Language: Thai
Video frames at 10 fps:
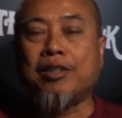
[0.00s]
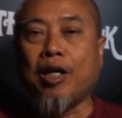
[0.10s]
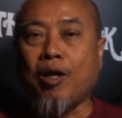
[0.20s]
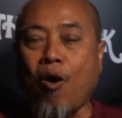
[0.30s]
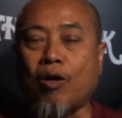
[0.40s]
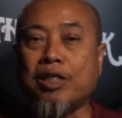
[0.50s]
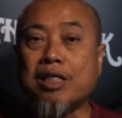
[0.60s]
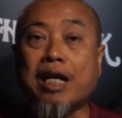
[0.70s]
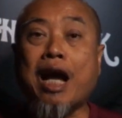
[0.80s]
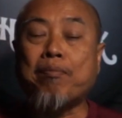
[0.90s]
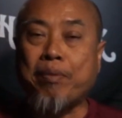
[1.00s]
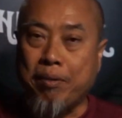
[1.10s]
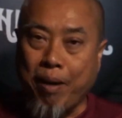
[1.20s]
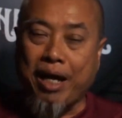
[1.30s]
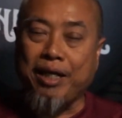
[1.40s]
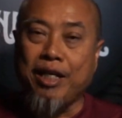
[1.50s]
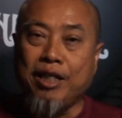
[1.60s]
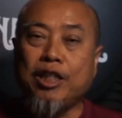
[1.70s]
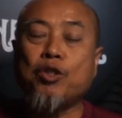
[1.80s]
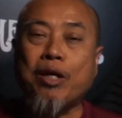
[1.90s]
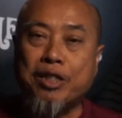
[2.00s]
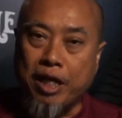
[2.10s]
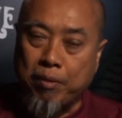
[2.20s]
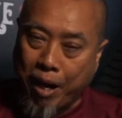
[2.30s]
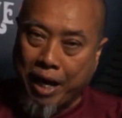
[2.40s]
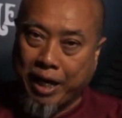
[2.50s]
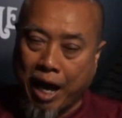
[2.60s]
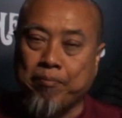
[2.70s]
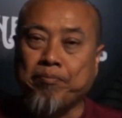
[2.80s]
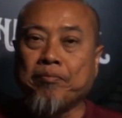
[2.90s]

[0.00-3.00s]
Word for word: ฉลองเทศกาลปีใหม่ที่จังหวัดเชียงใหม่ครับ